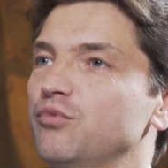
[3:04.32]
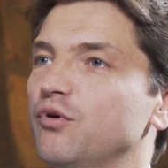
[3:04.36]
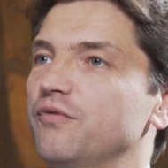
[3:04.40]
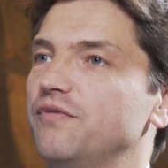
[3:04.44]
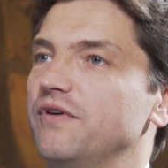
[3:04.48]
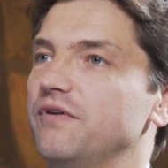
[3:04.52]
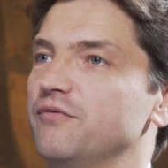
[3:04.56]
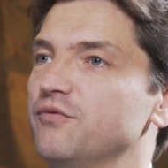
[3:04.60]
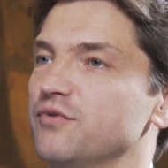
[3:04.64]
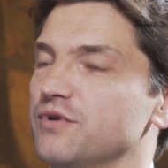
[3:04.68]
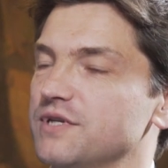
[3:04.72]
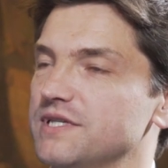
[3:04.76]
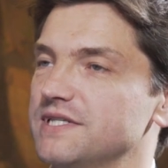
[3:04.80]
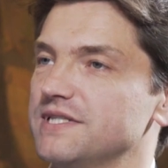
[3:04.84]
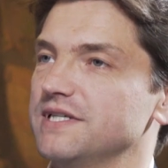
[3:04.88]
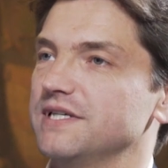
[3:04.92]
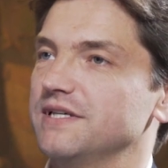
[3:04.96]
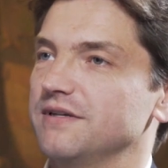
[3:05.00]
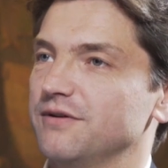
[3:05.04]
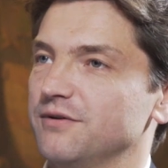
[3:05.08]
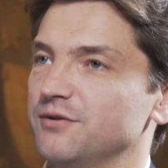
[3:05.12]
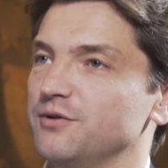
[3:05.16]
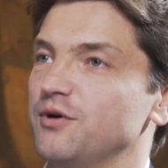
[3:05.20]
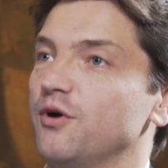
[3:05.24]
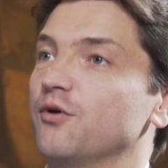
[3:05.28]
pour
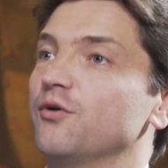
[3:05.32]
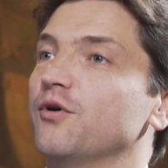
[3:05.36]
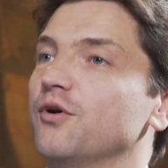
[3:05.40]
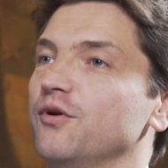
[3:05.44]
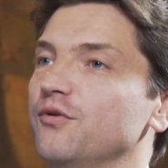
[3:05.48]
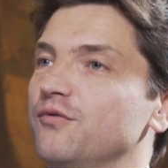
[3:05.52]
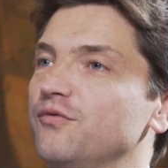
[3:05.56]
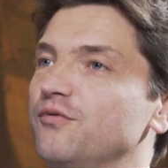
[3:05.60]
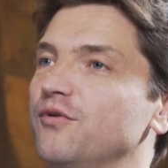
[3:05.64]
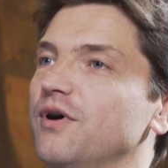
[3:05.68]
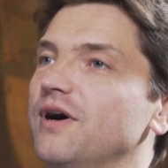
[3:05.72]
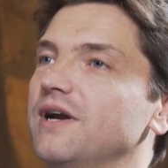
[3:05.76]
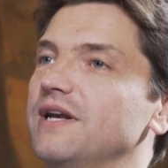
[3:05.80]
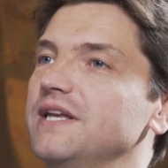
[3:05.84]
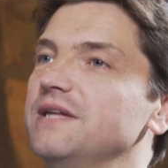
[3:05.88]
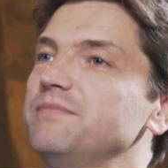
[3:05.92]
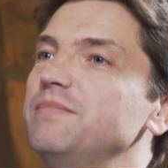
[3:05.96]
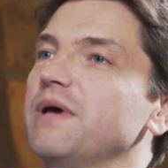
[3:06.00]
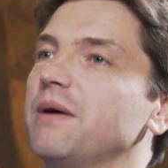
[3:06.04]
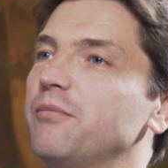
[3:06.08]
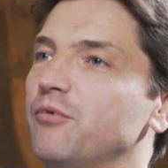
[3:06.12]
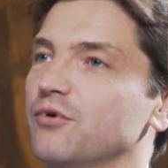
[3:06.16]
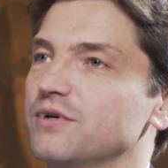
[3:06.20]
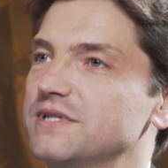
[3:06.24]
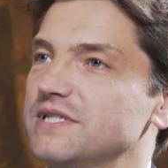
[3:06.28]
favoriser, euh, encore une fois,
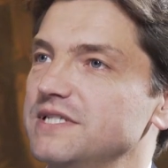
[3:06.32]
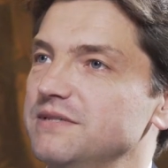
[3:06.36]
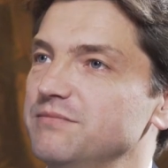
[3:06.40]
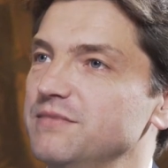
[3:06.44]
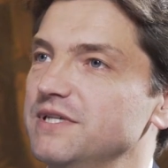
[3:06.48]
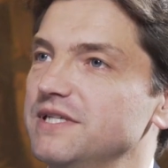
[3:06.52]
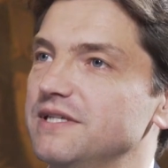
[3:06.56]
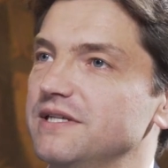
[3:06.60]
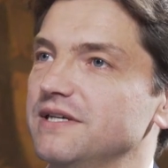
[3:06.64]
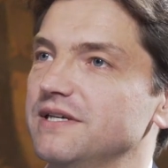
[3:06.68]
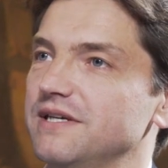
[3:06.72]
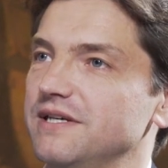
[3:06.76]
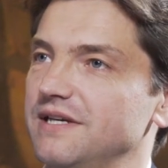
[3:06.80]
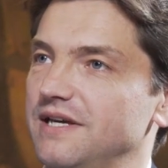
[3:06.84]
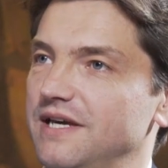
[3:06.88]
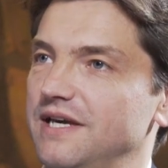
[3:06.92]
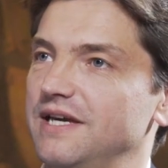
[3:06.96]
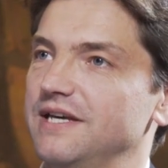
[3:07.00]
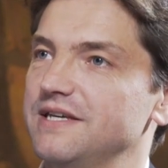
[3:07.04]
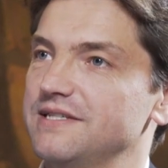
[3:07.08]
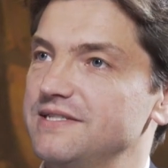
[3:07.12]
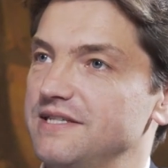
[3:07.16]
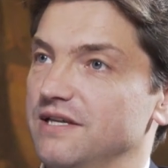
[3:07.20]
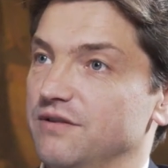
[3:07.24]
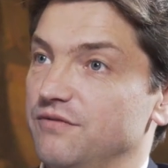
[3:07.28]

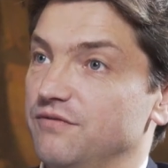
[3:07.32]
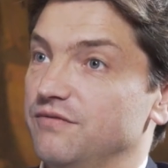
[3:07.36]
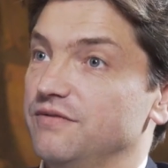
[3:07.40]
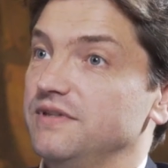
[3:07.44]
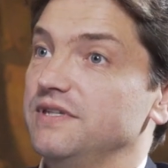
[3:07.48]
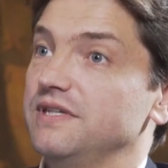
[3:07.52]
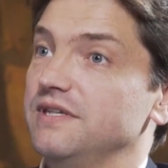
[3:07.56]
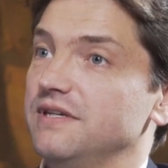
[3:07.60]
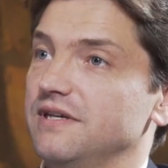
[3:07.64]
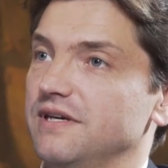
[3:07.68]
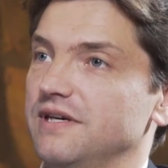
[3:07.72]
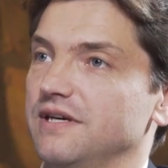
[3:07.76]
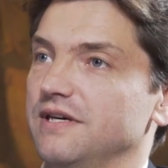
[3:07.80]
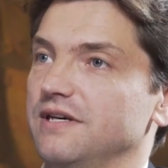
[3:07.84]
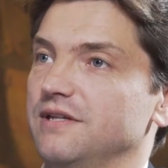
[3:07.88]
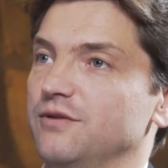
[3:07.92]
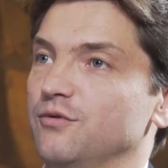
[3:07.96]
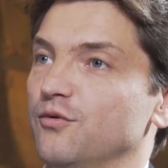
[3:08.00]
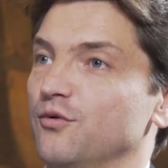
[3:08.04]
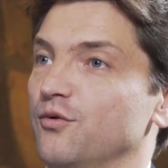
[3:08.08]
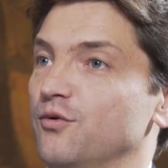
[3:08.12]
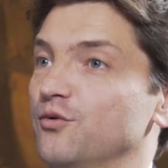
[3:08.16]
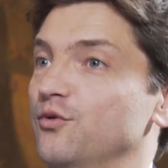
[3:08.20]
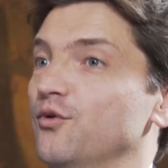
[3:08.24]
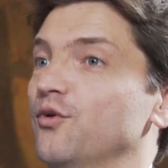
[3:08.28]
l'hyperproximité et cette vie, et
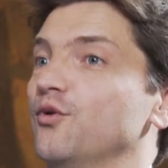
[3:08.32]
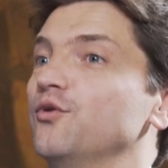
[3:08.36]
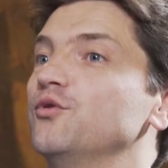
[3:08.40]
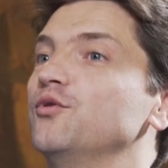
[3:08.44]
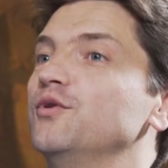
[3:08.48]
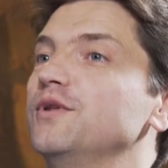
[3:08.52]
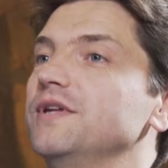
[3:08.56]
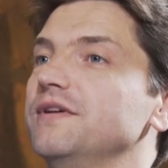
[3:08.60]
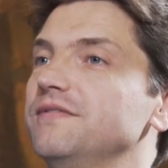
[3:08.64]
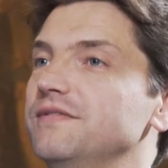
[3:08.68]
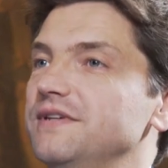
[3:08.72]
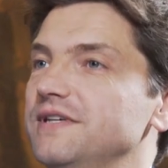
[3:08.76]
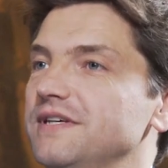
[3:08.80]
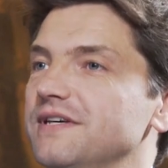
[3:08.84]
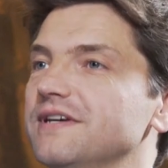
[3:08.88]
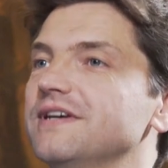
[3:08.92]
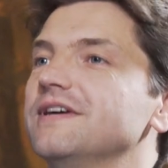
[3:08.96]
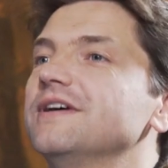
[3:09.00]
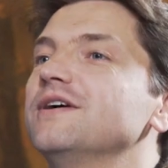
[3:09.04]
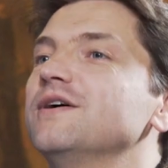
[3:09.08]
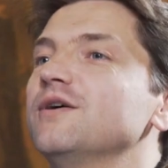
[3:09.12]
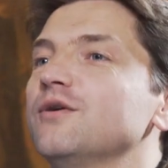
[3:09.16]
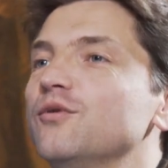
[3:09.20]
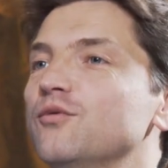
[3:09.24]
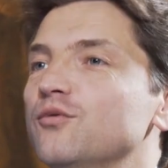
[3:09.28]
de, redonner vie,
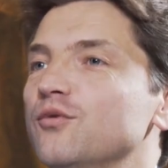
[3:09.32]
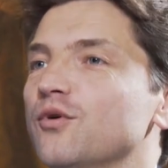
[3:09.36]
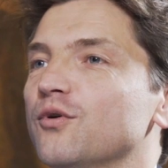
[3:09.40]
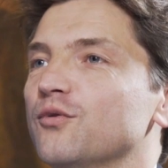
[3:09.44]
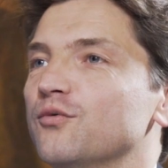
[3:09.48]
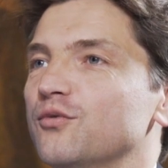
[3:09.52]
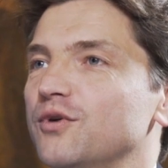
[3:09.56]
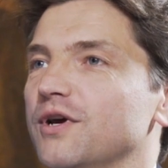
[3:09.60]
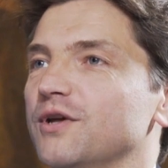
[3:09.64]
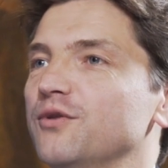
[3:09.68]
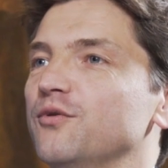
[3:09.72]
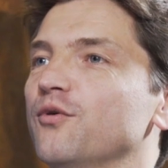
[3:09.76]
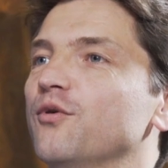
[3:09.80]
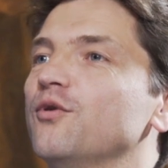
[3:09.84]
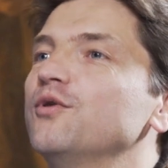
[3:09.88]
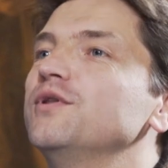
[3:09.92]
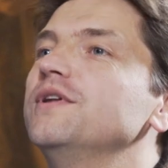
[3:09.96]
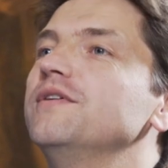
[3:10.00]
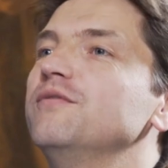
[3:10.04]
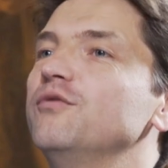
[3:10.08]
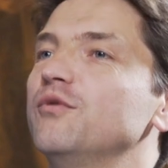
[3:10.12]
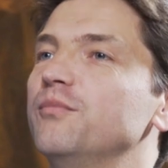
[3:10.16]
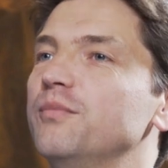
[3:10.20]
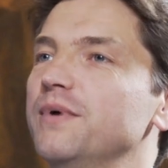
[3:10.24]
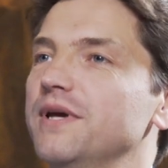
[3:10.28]
ou en tout cas de
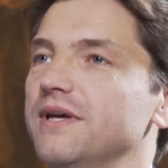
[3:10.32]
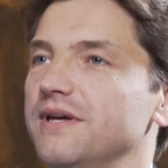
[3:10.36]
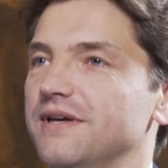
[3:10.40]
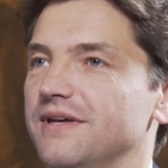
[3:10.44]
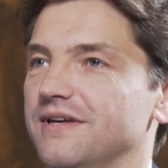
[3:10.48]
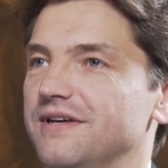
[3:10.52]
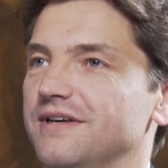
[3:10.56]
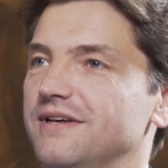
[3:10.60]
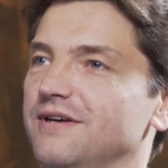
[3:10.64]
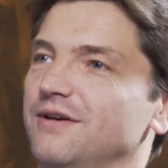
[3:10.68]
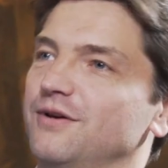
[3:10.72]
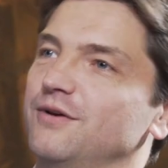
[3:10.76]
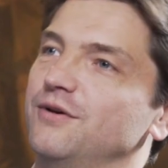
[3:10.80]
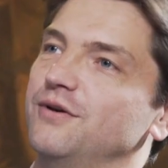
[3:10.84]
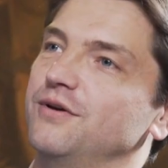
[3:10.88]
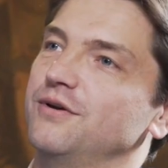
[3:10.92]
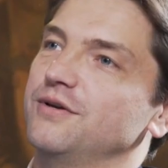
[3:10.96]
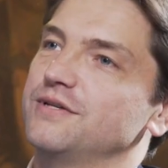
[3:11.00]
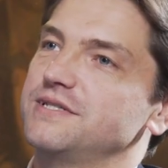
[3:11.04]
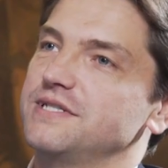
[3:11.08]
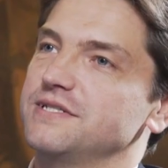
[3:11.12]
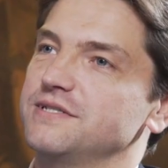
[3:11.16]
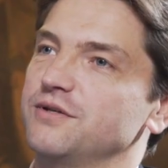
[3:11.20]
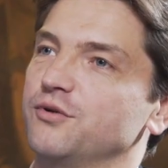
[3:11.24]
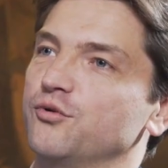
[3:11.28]
redévelopper ce
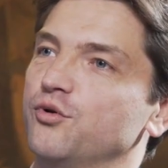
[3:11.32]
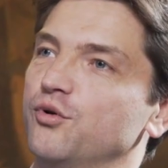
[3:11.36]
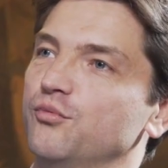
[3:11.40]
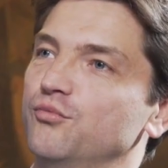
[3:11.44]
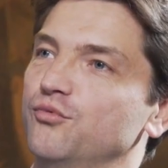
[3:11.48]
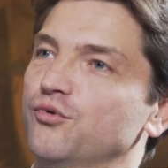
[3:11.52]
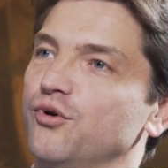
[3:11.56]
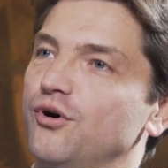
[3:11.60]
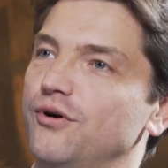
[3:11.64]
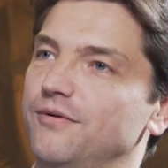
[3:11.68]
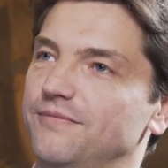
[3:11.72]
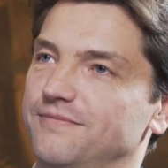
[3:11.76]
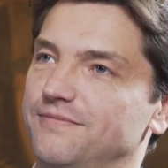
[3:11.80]
euh, ces centres-bourgs.